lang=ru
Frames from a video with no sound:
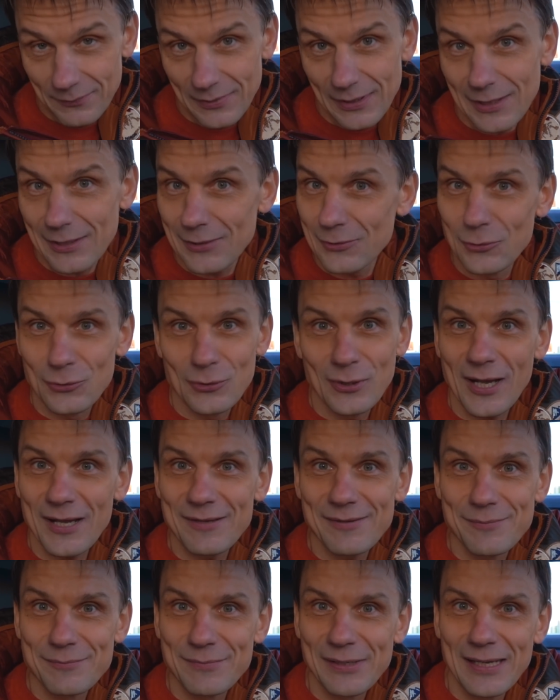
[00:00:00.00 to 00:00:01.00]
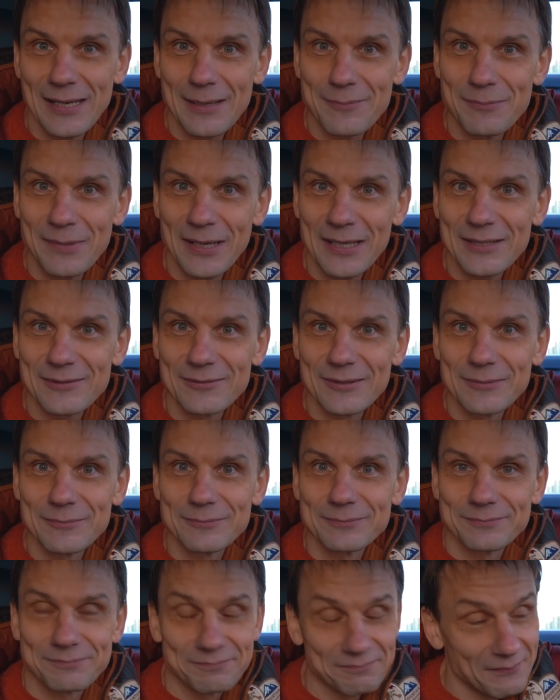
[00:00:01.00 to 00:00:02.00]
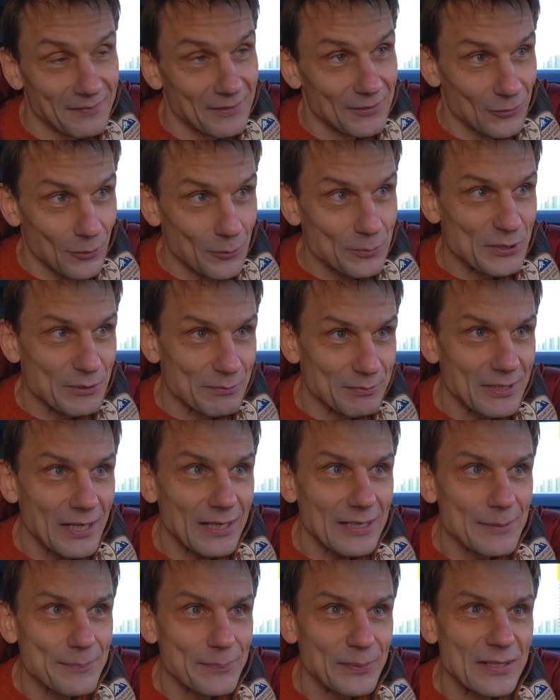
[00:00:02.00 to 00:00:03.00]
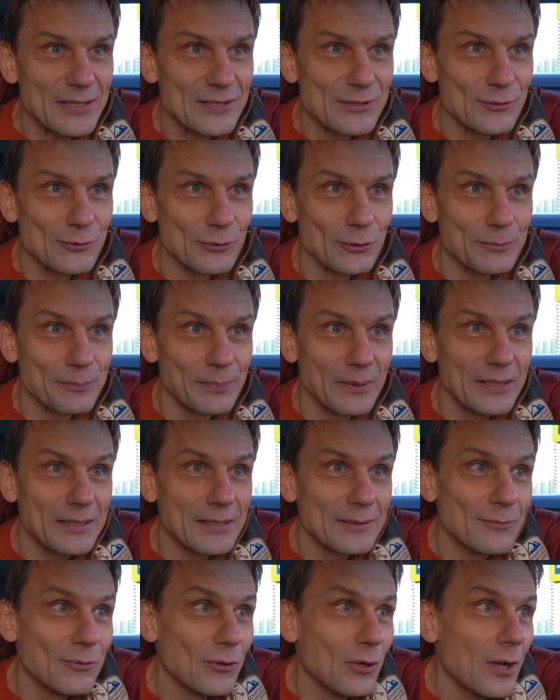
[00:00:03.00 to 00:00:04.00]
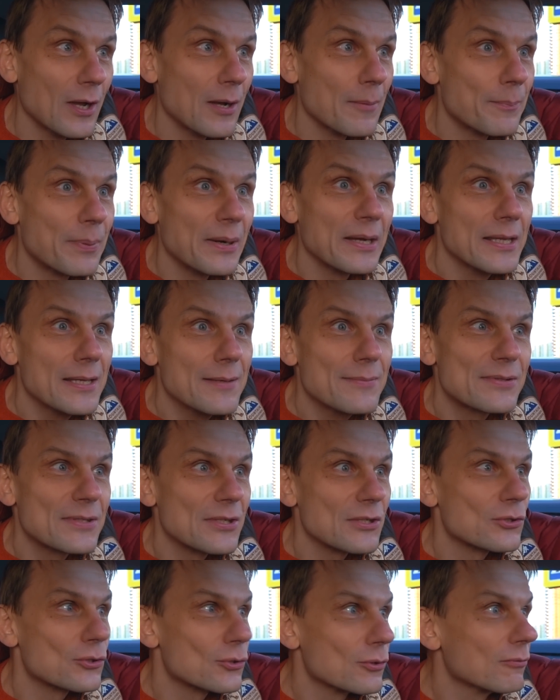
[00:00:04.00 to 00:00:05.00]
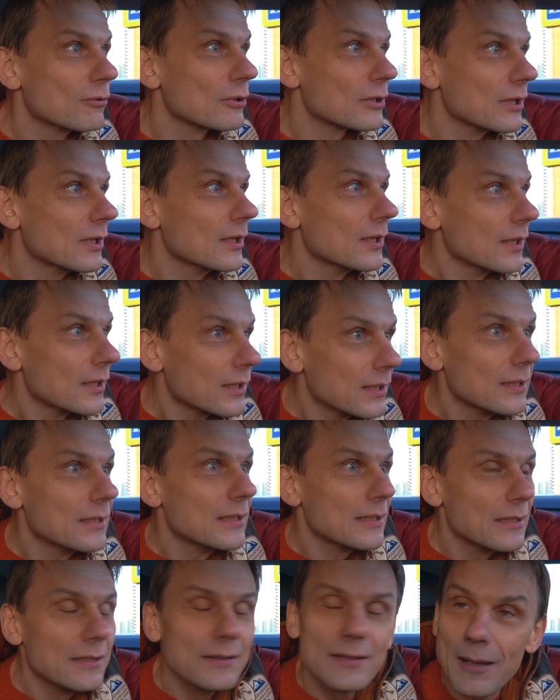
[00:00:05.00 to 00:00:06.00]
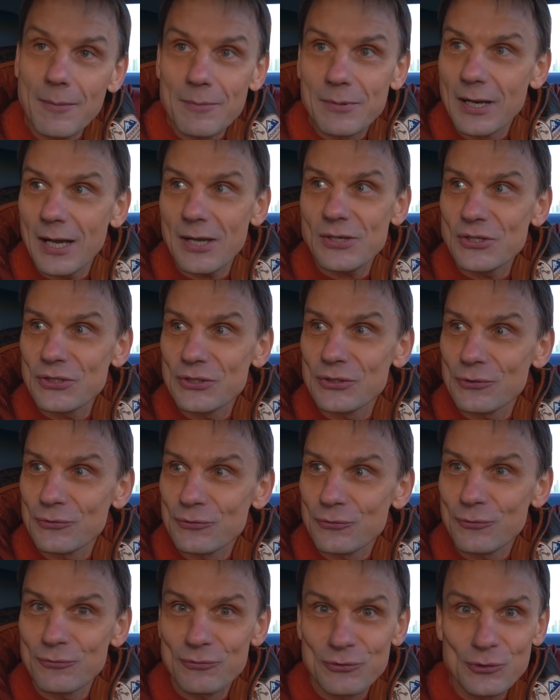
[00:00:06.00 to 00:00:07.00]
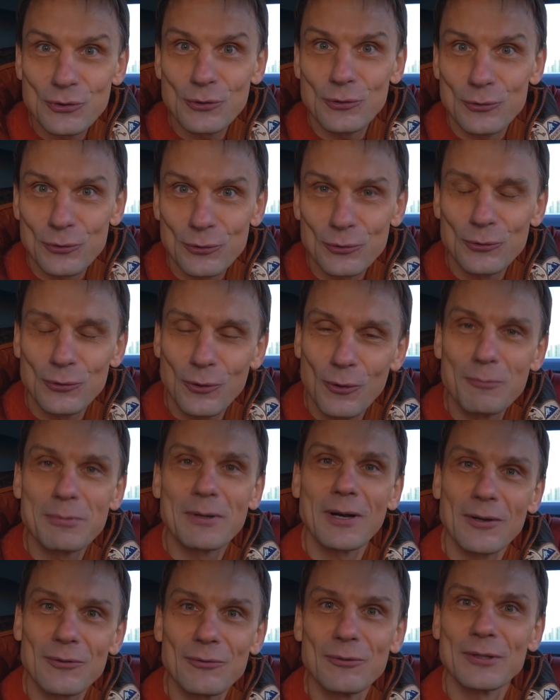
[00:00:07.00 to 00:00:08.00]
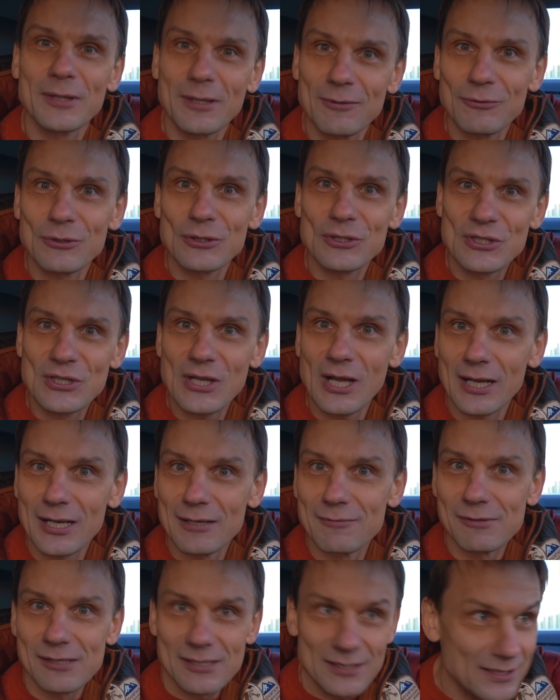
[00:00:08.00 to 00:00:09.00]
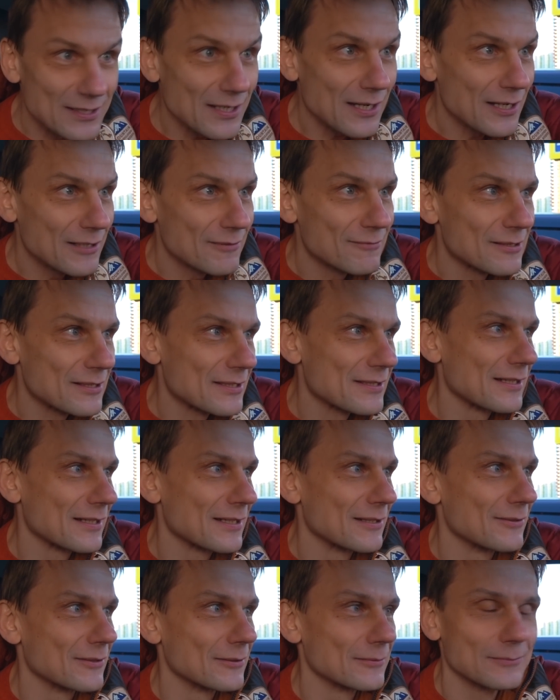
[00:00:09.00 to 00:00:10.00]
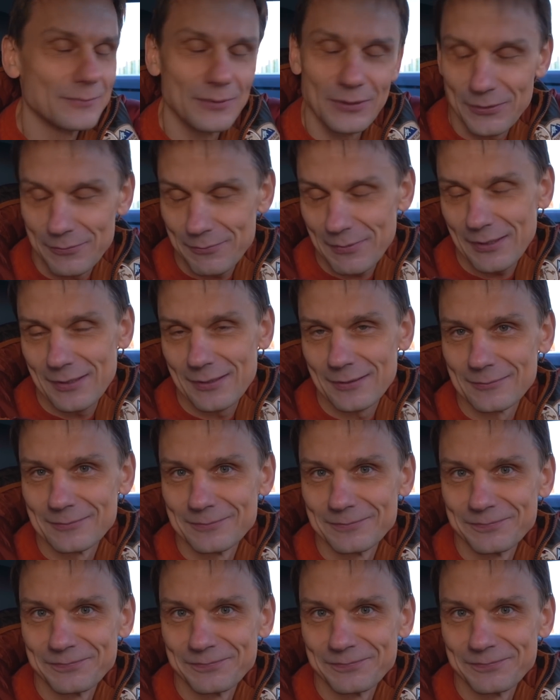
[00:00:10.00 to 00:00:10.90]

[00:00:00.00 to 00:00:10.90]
Или лукавим, или обманываем. В общем, так и происходит. Поэтому боимся, что вот и нам кажется, что все кругом какой-то вот заговор. Заговор, заговор. Понимаете?